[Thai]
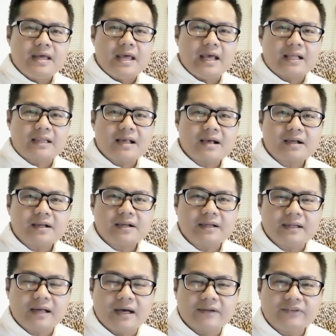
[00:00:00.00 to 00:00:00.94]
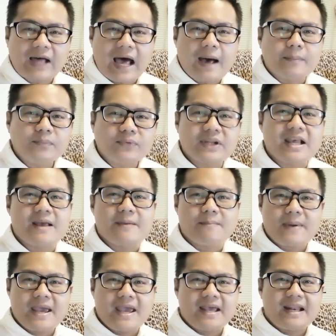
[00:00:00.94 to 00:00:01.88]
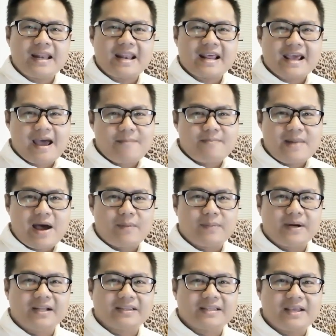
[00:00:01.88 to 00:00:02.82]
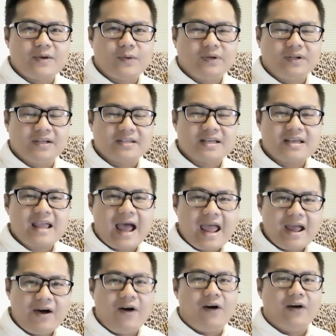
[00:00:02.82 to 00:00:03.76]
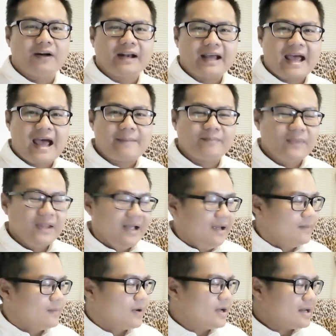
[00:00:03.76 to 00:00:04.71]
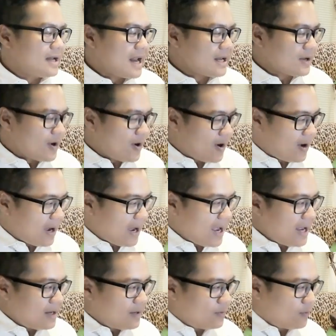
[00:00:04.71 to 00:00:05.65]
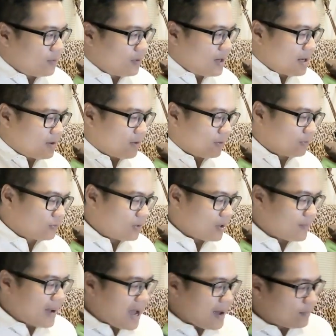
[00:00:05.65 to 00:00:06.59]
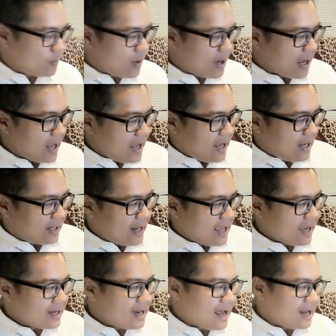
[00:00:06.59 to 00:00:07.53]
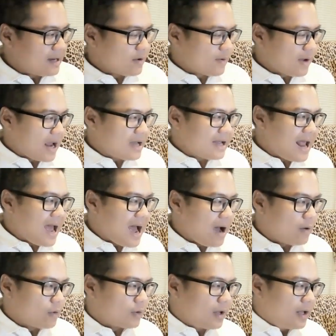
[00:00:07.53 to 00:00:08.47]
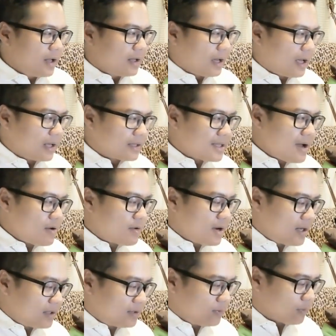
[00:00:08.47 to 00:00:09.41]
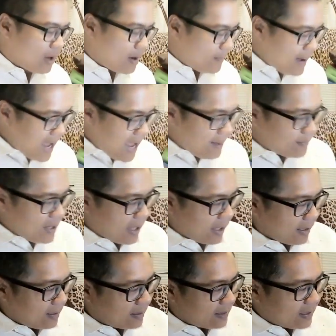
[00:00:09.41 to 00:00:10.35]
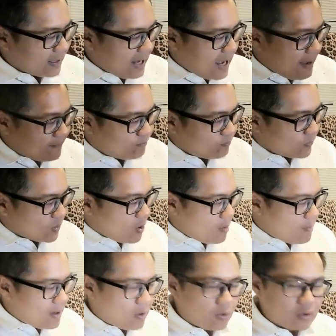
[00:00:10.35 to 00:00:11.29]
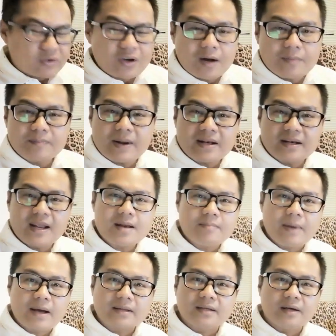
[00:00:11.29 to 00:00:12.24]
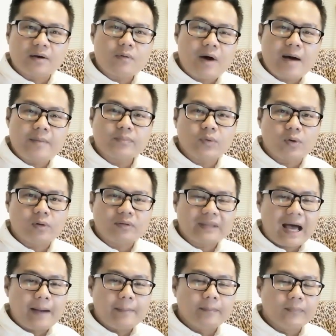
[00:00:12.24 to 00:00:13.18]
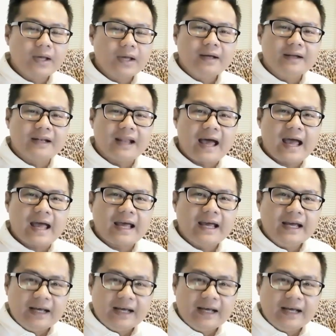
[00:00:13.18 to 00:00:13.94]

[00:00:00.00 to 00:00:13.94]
อีกสักสามสี่ปีนั่นนะครับ ดาวมฤตยู ถึงจะย้ายออกนะครับ เพราะฉะนั้นก็ให้ดูเรื่องของสุขภาพด้วย ในขณะเดียวกันดาวเจ้าเรือนสุขภาพเนี่ยนะครับก็มาโคจรเป็นนิดหมายถึงความตกต่ำนะ